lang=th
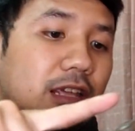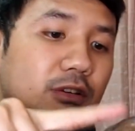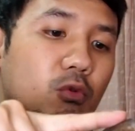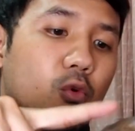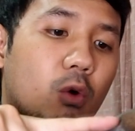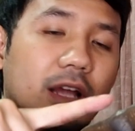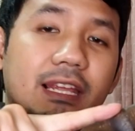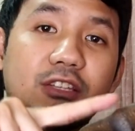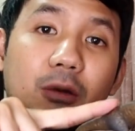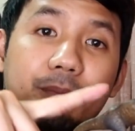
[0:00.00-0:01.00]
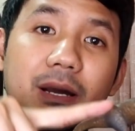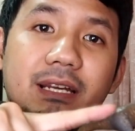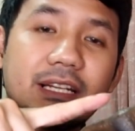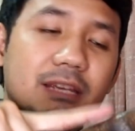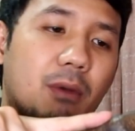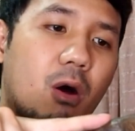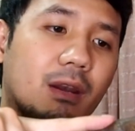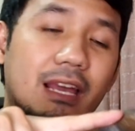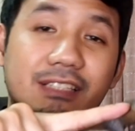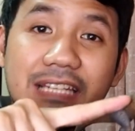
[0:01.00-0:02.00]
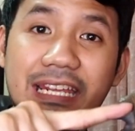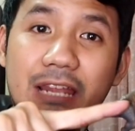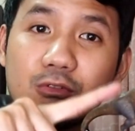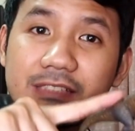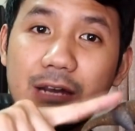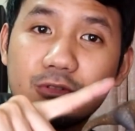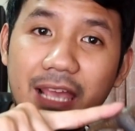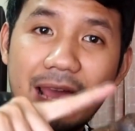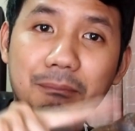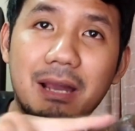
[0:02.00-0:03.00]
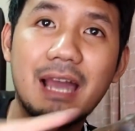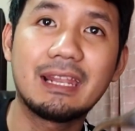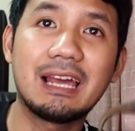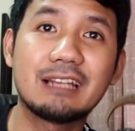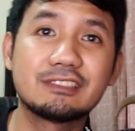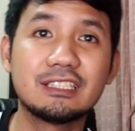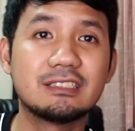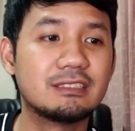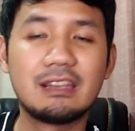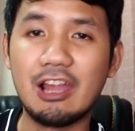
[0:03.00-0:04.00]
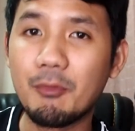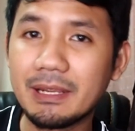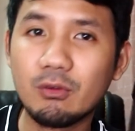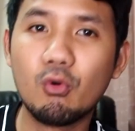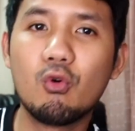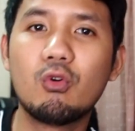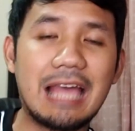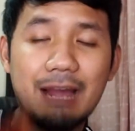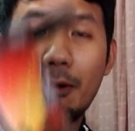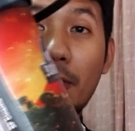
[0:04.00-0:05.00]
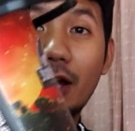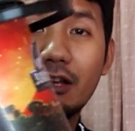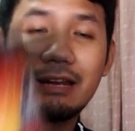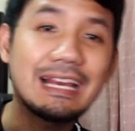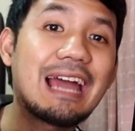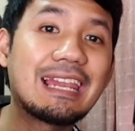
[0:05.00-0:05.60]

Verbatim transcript: แล้วเจ้าหัวเนี่ยท็อปเปอร์อย่างที่บอกนะฮะจะได้ไดโนเสาร์แถมมานะฮะซึ่งเราไปดูถังป๊อปคอนก่อนละกัน